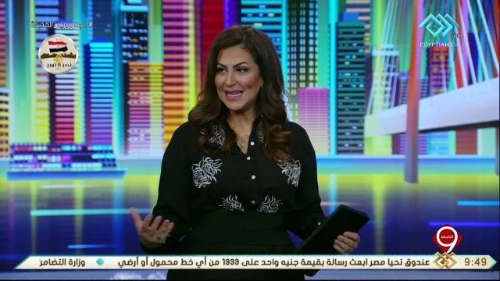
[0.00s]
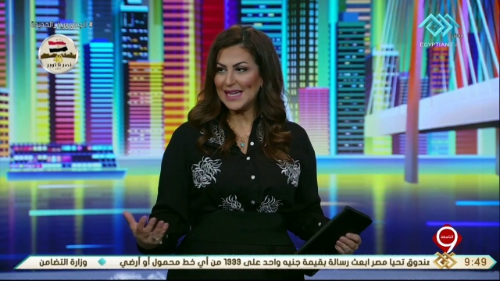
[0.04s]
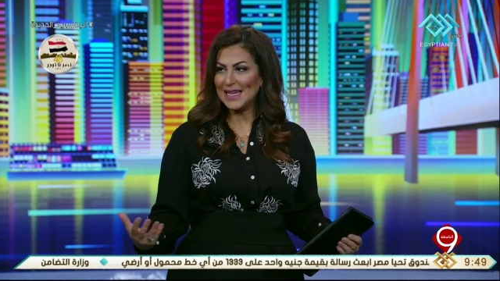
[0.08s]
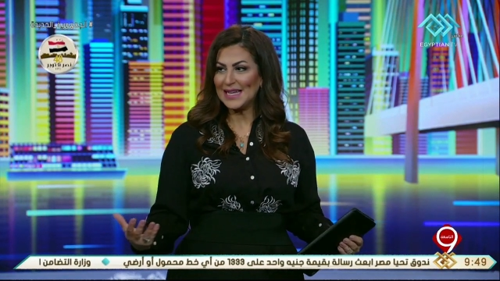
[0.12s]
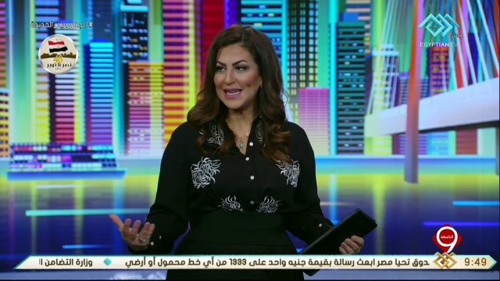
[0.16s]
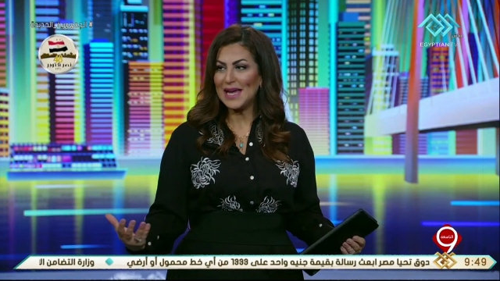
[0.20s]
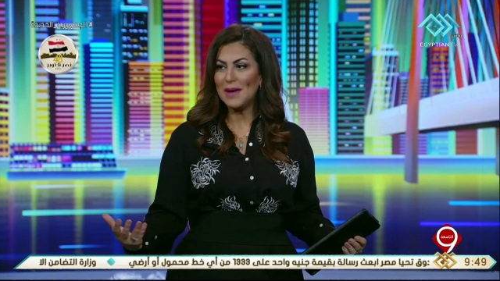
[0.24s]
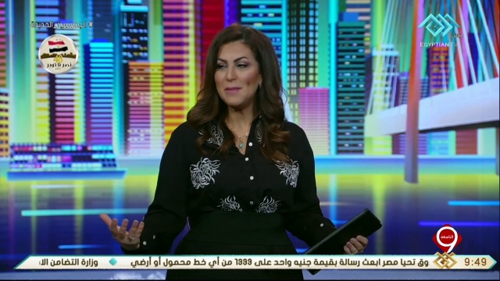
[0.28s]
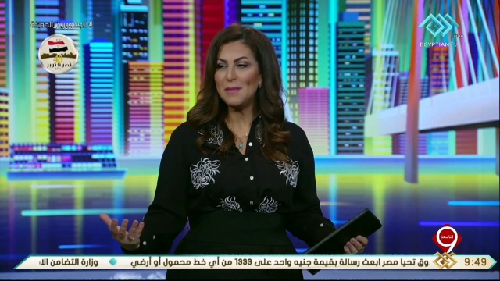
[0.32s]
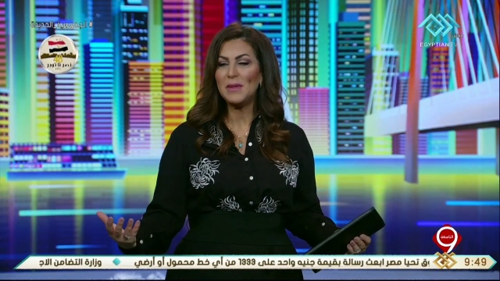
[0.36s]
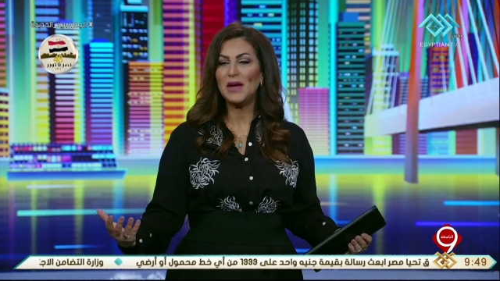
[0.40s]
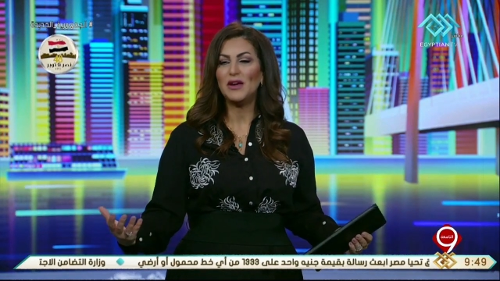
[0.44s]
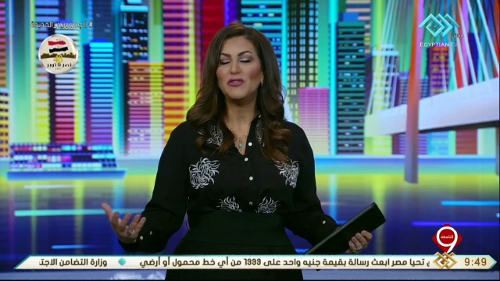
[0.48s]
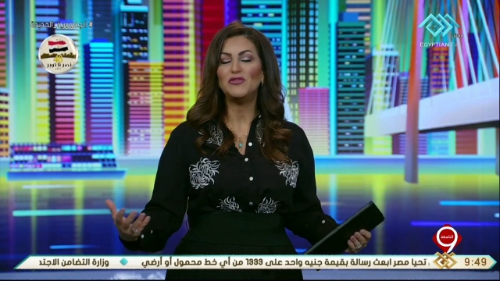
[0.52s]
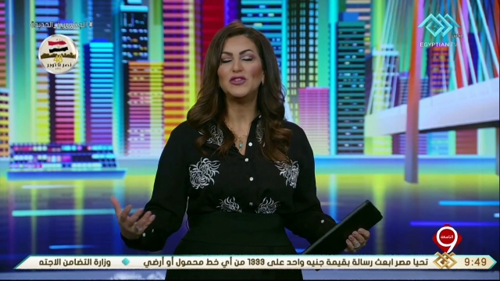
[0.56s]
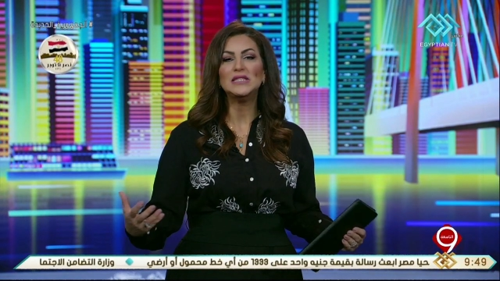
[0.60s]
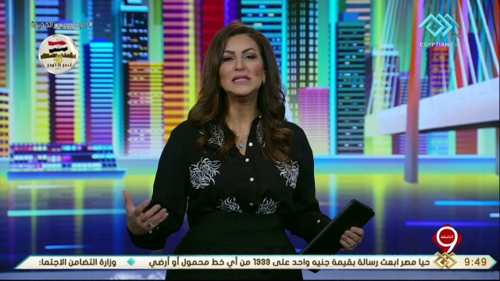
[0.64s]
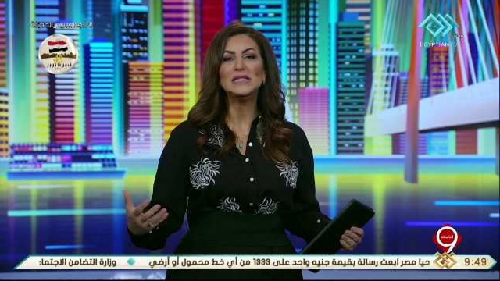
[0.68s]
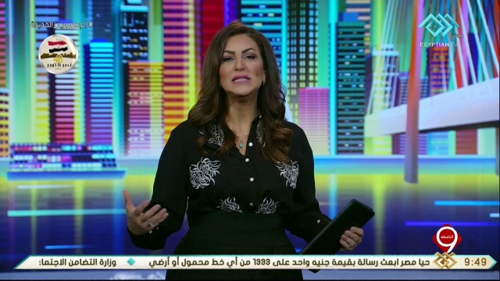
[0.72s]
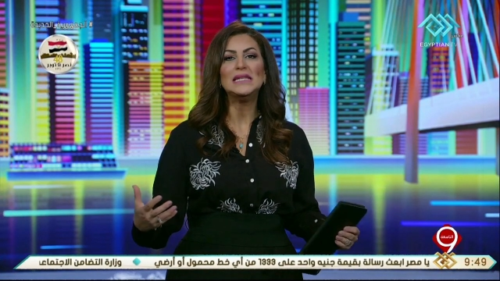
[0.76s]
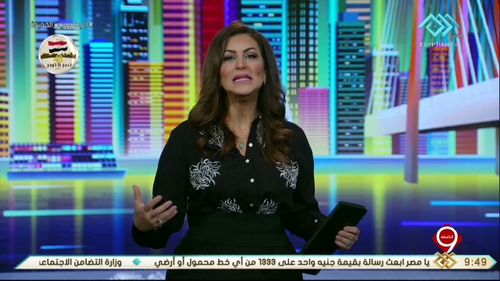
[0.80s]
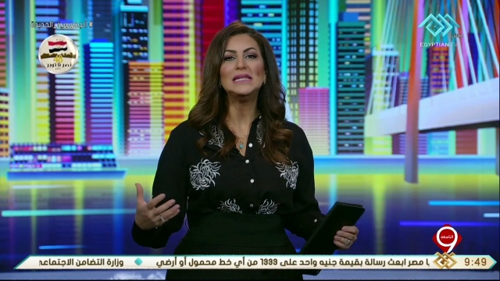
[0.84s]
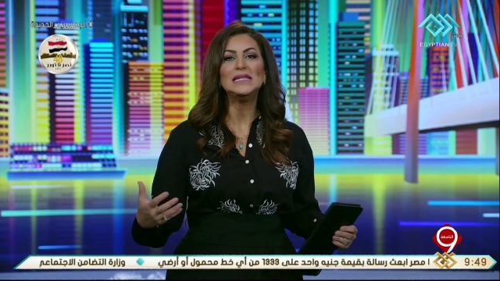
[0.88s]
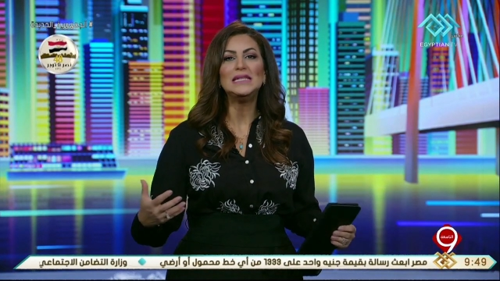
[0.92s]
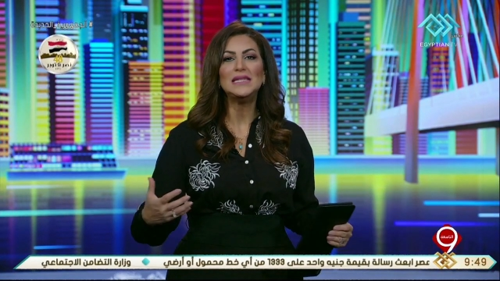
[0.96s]
جمع
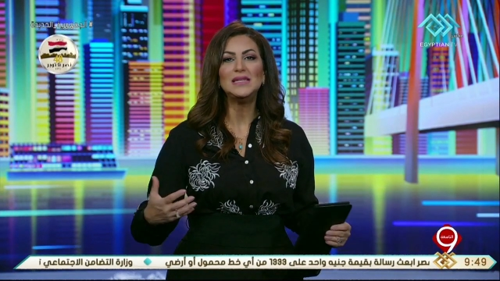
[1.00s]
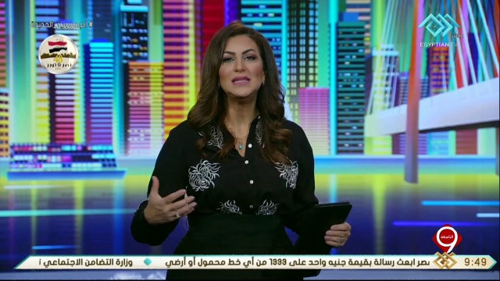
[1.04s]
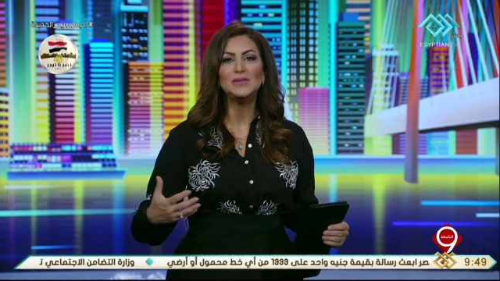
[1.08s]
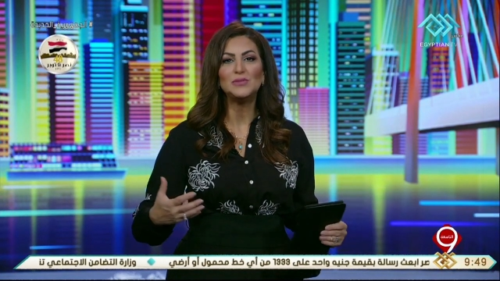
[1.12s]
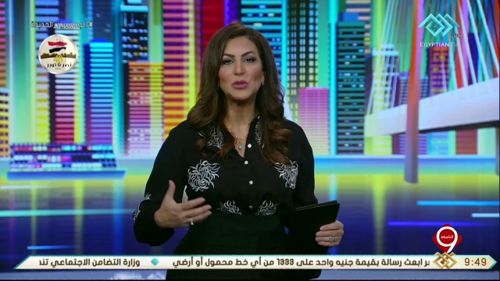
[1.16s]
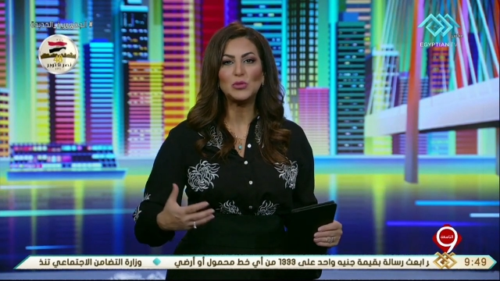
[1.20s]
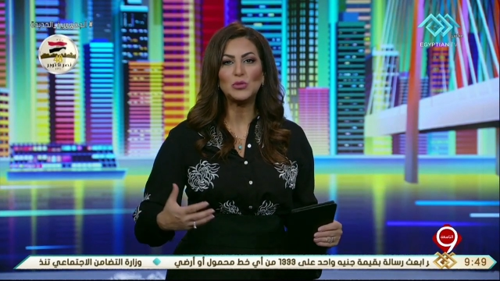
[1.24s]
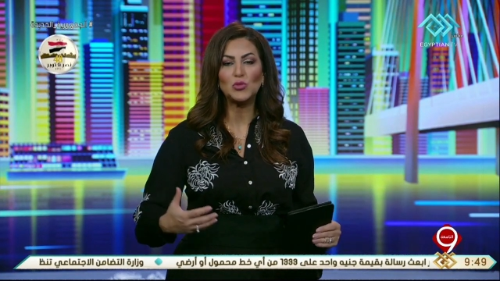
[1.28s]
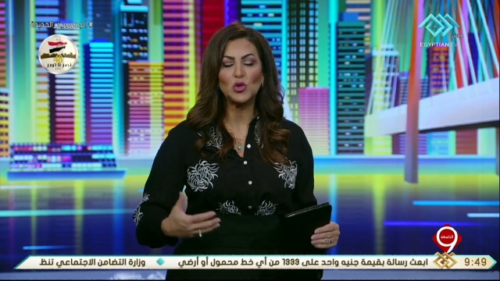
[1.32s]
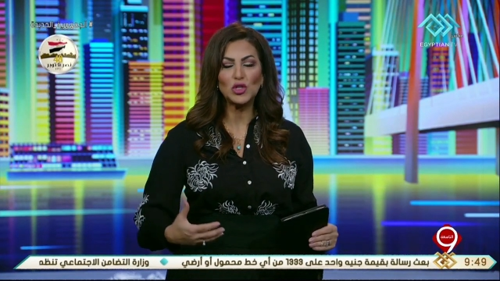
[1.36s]
فنانين من